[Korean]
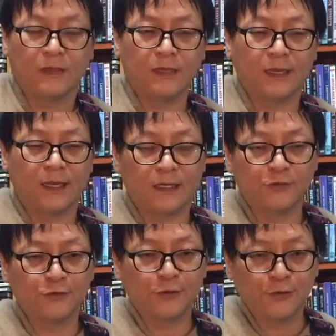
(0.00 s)
네,
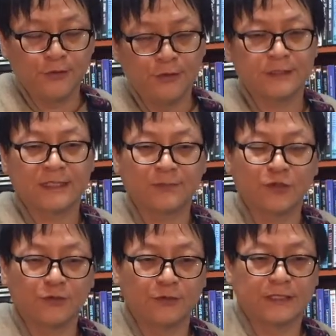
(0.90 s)
이러고
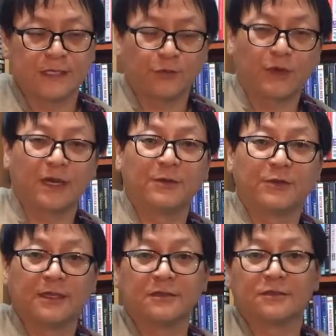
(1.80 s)
3절로 이제 돌아가면
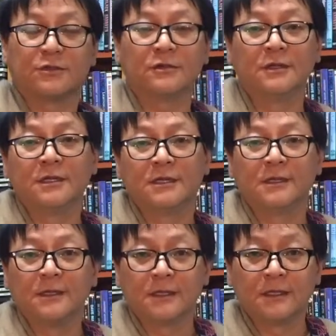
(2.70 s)
되는 거죠.
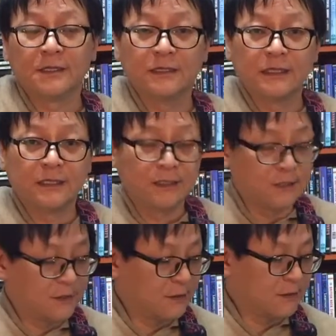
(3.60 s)

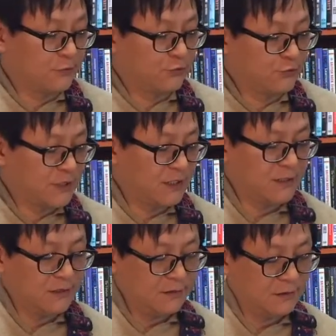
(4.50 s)
이
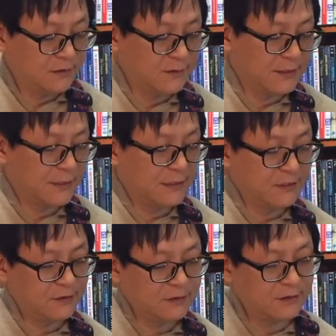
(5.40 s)
굳이 뭐
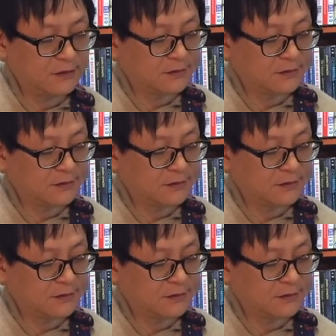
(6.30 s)
이거를